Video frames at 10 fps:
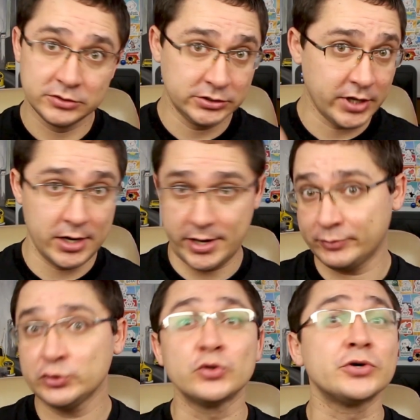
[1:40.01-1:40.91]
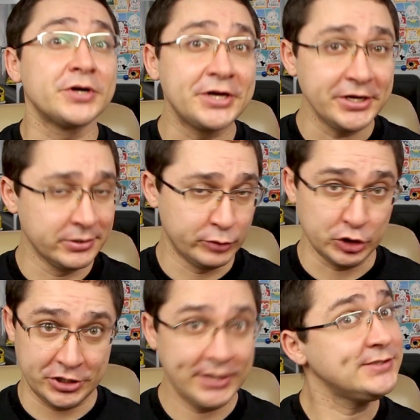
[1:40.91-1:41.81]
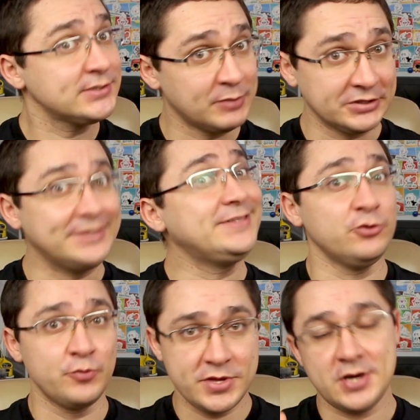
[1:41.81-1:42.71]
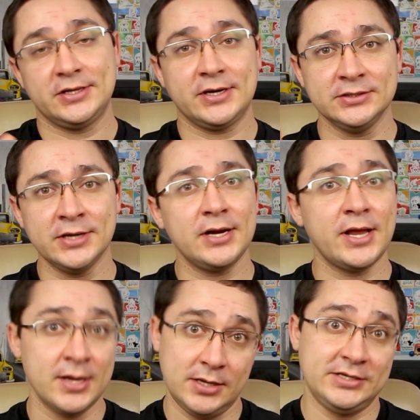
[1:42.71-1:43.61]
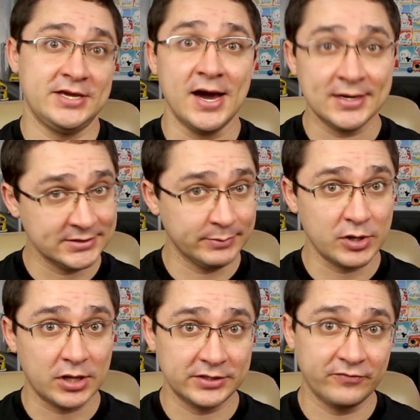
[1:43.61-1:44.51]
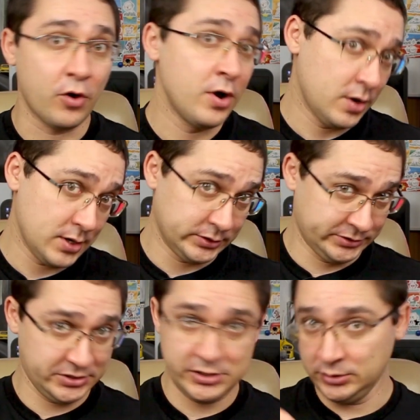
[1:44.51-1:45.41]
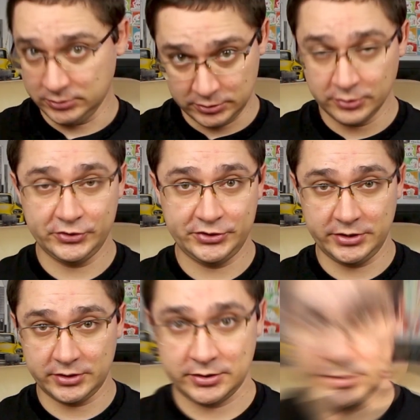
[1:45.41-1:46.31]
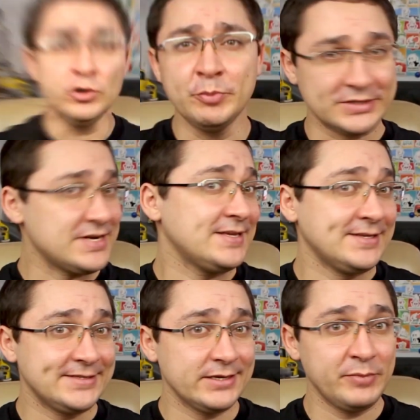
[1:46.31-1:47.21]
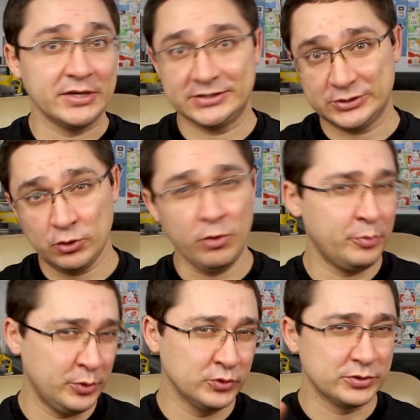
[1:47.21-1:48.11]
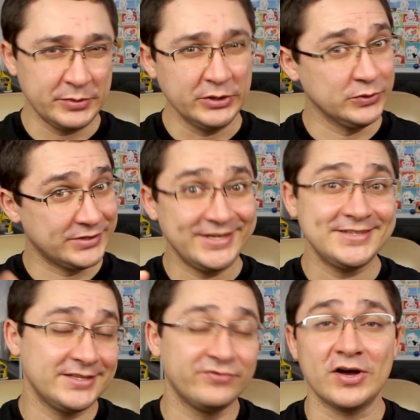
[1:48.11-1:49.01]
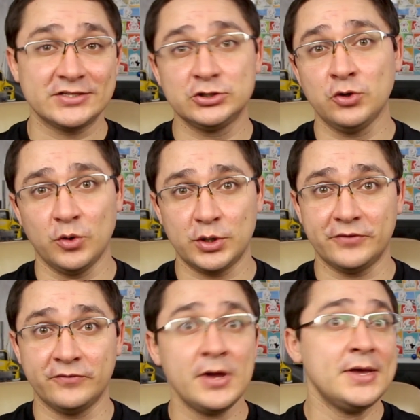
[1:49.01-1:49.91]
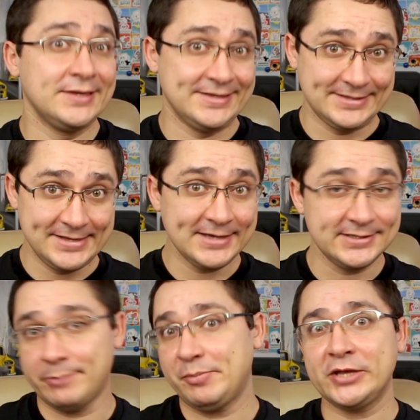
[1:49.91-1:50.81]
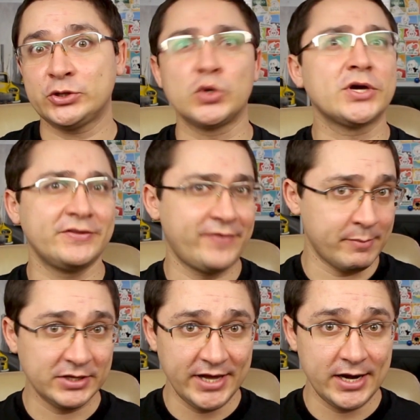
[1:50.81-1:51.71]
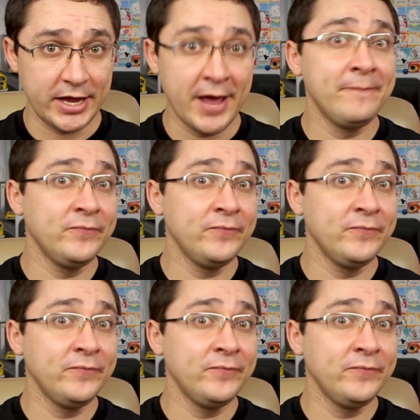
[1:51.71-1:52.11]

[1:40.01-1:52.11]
Детальный обзор Realme 6 смотрите у меня на канале. Я разобрал его от сих до сих. Ну и последний сегмент 100 плюс-минус 10-20 долларов. Здесь опять только две модели.